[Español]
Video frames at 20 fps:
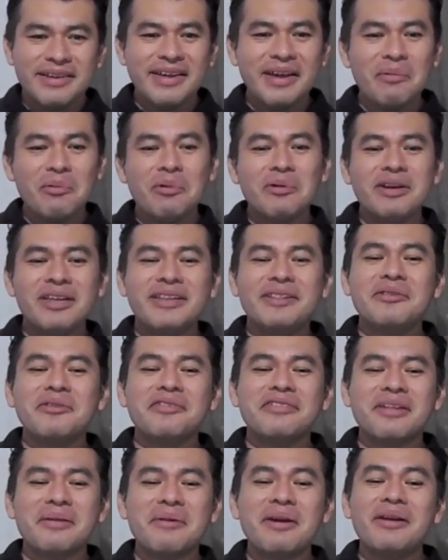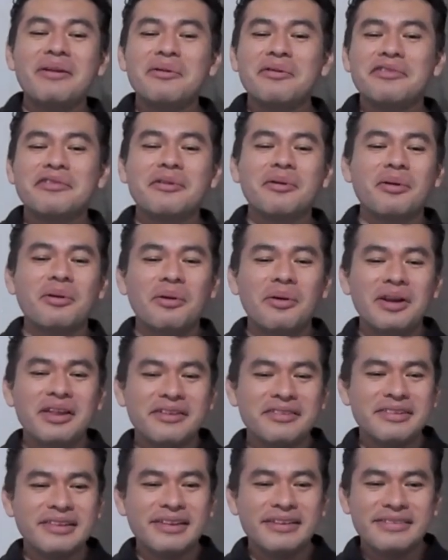Qué bonito se ven los
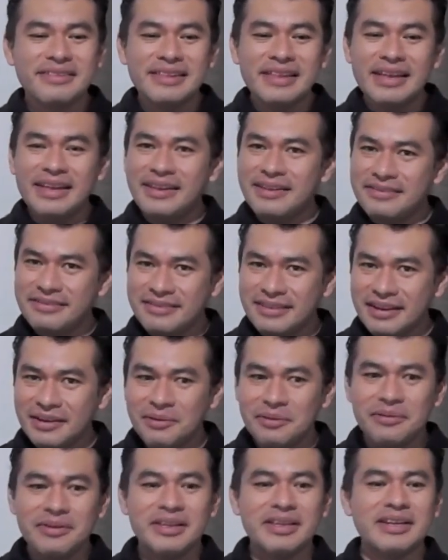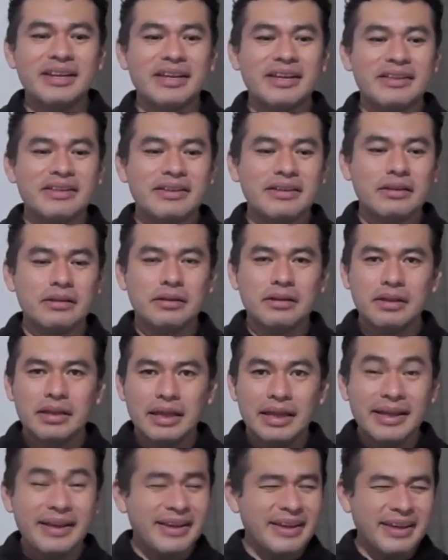colores desde esta colina.
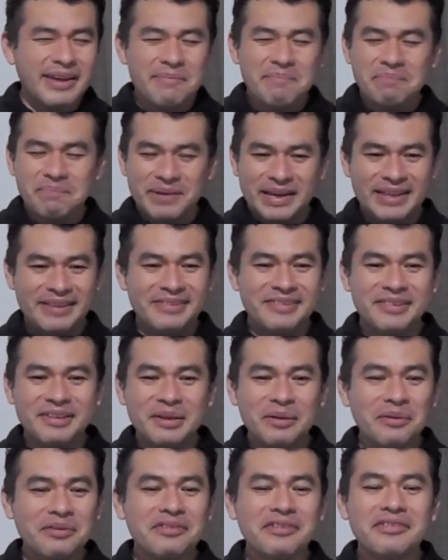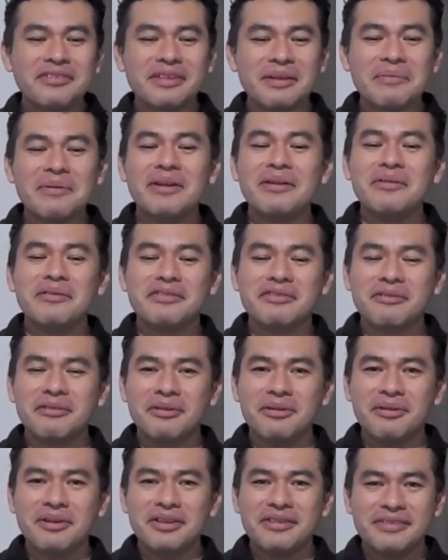Qué precioso se ven los
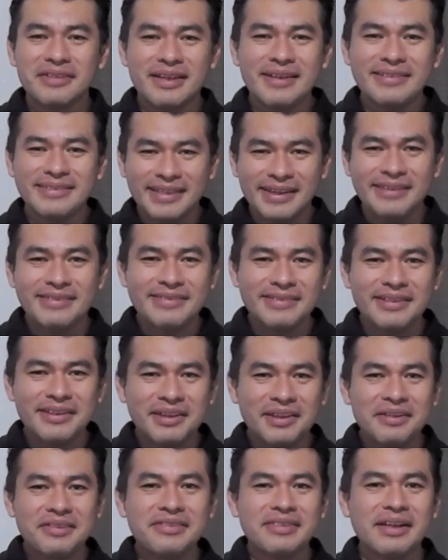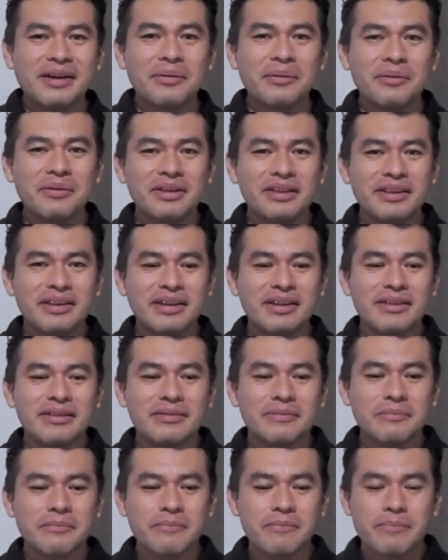colores desde esta colina.
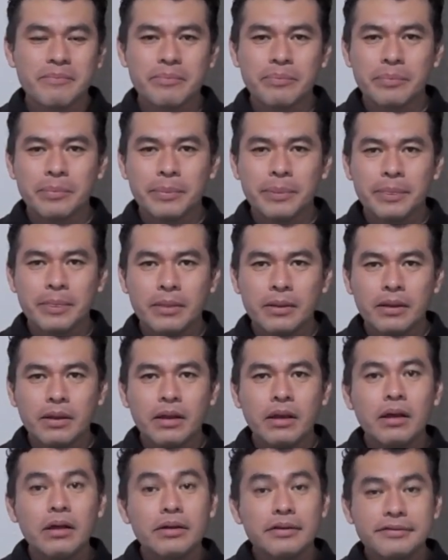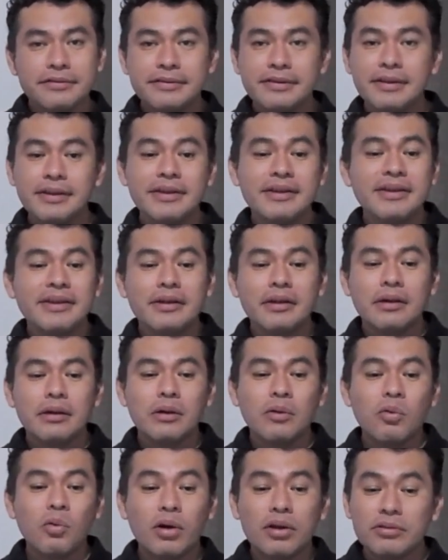Sí,
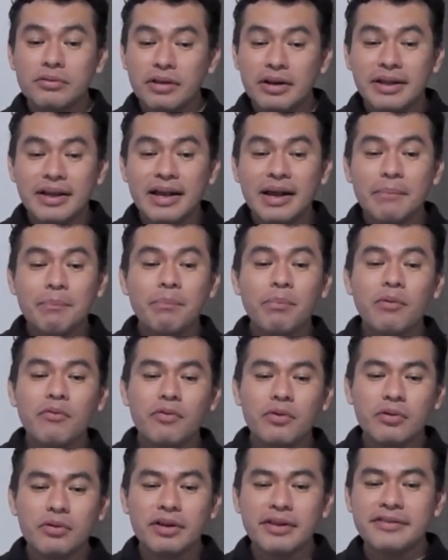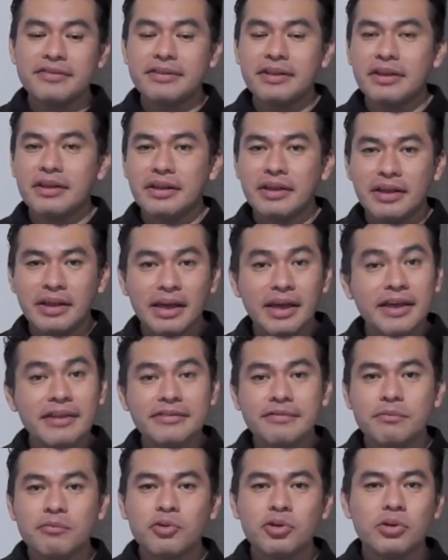cuando el campo florece,
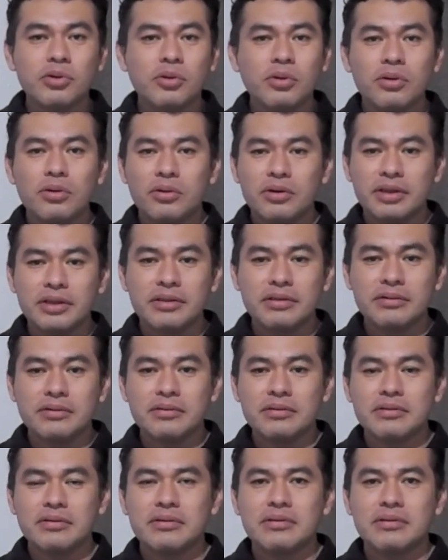es muy colorido.